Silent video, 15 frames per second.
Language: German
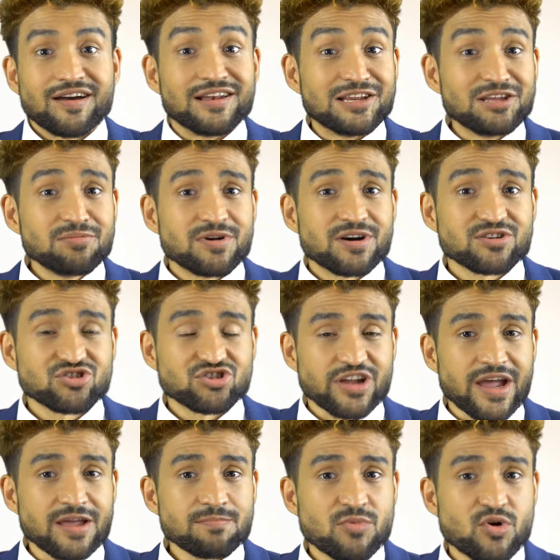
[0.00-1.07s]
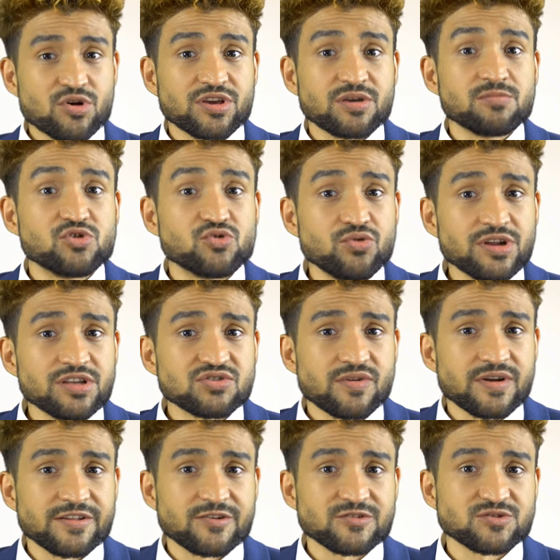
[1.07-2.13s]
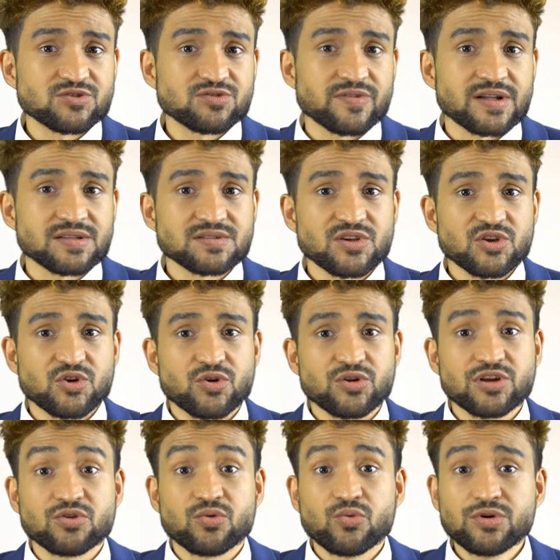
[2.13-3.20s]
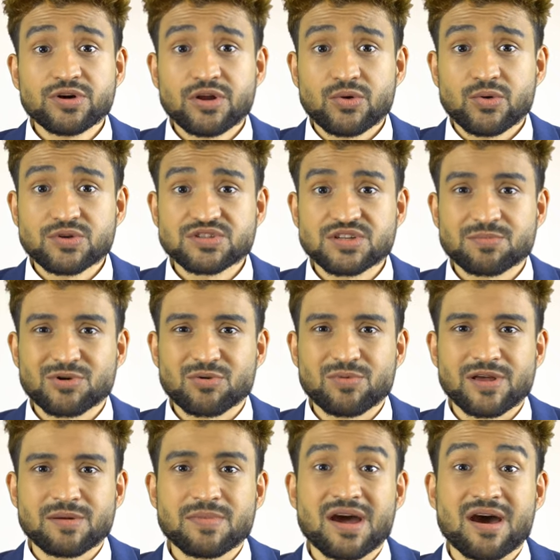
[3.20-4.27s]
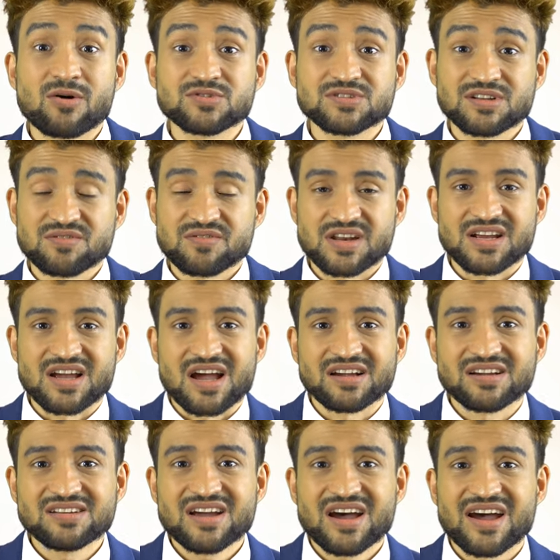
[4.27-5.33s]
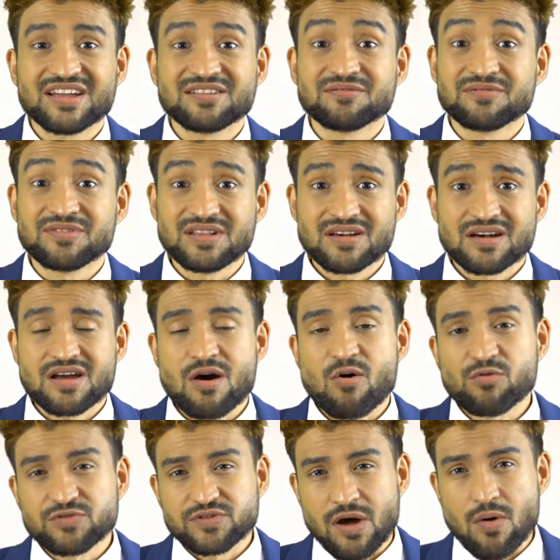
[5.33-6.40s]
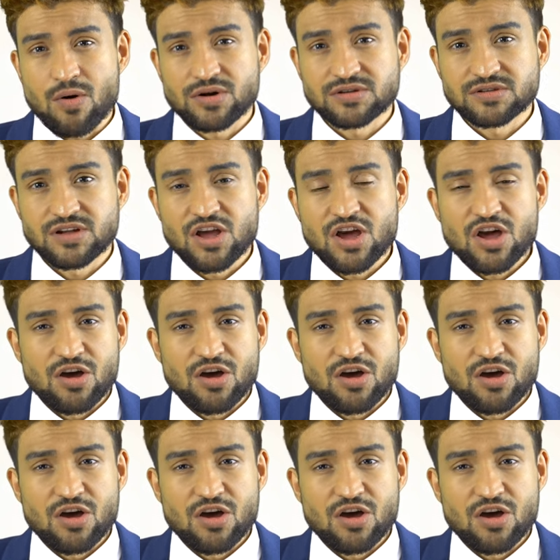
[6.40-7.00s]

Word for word: Lieber Steinbock, im Juli 2020 können ungelöste Probleme aus der Vergangenheit wieder auftauchen,